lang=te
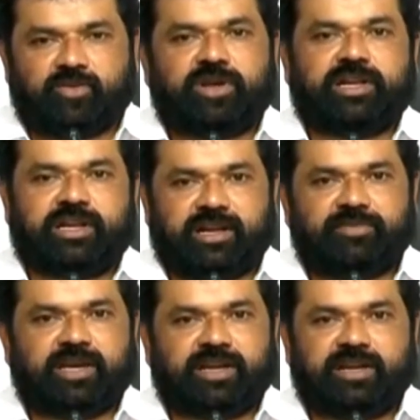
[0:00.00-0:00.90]

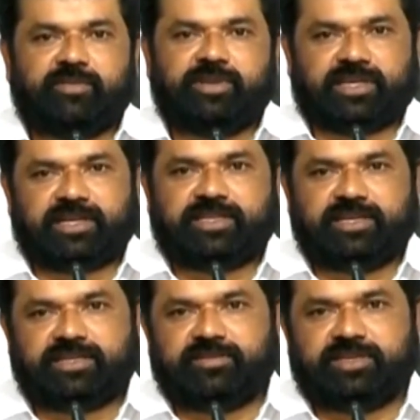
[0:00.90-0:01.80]
కోదండరామ్ గారంటే మీకు అందరూ
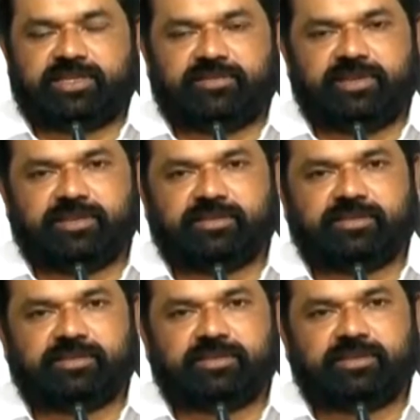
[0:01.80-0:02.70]
తెలిసిన విషయమే
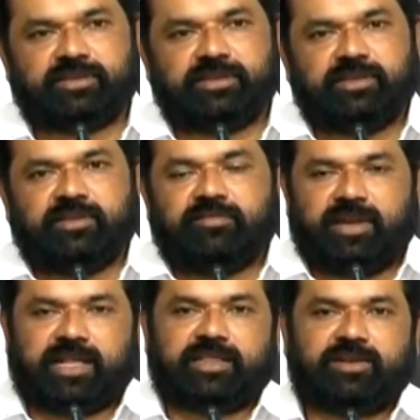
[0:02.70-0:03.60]

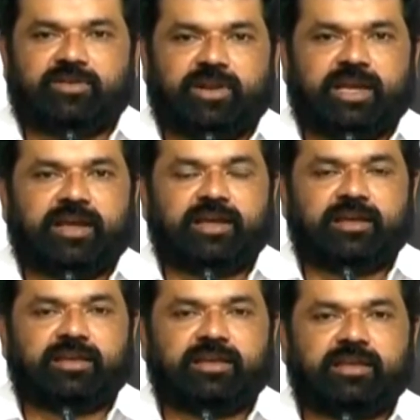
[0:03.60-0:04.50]
వీళ్ళందరూ కూడా
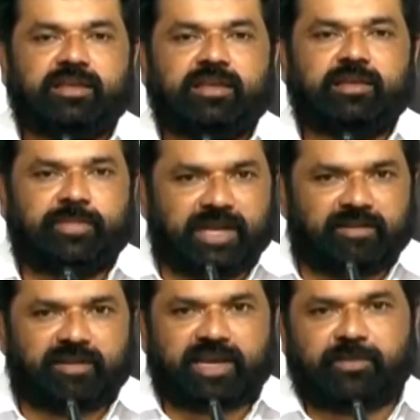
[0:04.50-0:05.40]

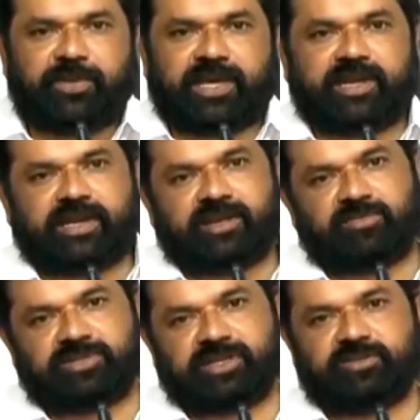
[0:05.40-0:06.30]
పిలవగానే
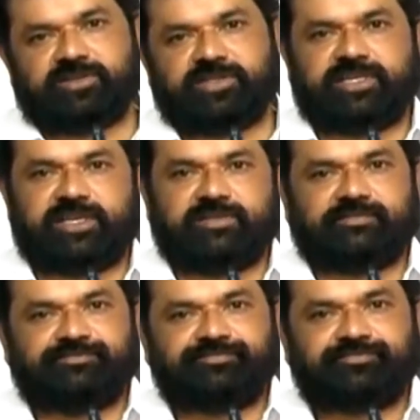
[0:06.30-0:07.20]
పేరండానికి వచ్చినట్టు వచ్చేశారు
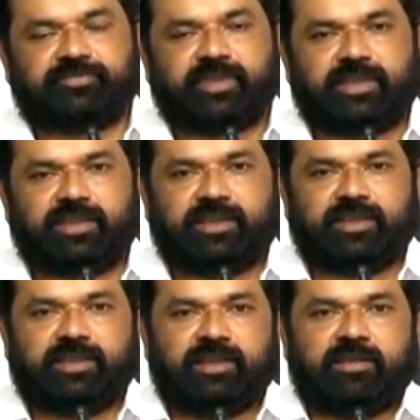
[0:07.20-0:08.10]

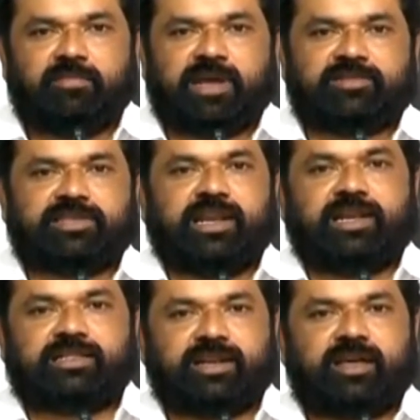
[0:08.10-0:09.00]
మనం అసలు
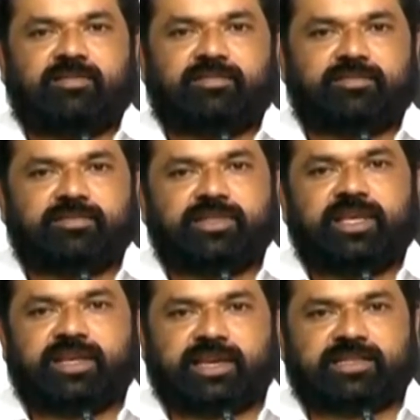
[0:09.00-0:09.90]
వెళ్తున్నాం
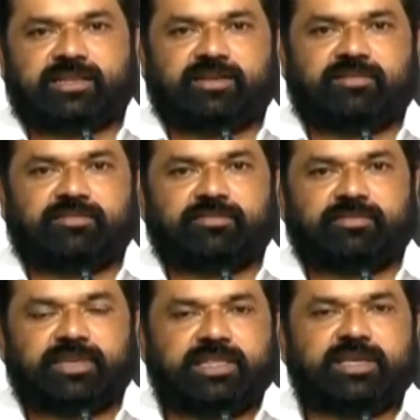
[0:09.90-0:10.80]
దేనికి వెళ్తున్నాం
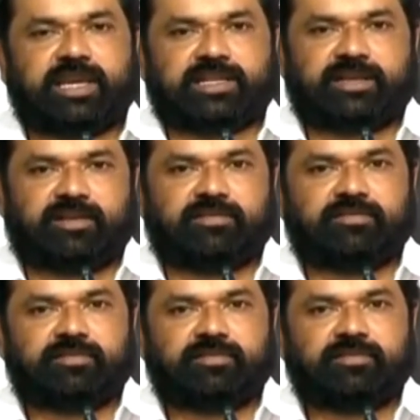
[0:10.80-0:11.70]
ఎందుకు వెళ్తున్నాం
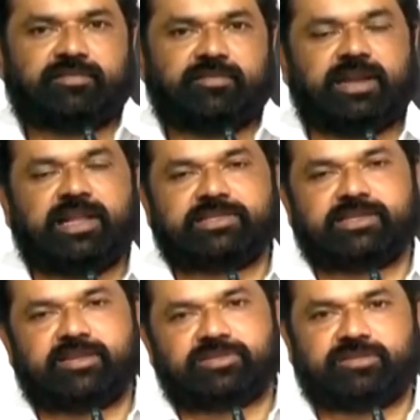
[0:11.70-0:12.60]

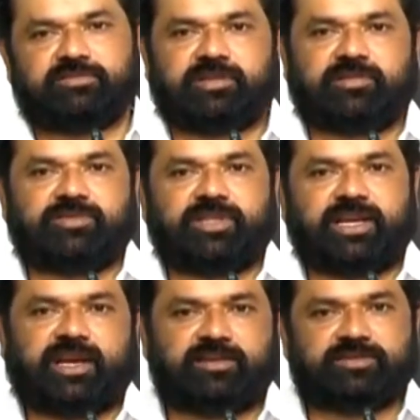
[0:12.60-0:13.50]
వెళ్లాల్సిన అవసరం ఏమైనా
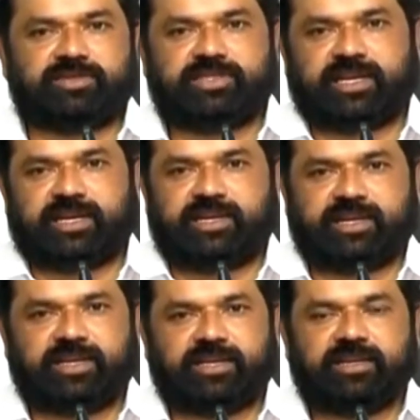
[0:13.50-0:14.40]
ఉందని ఆలోచించారంటే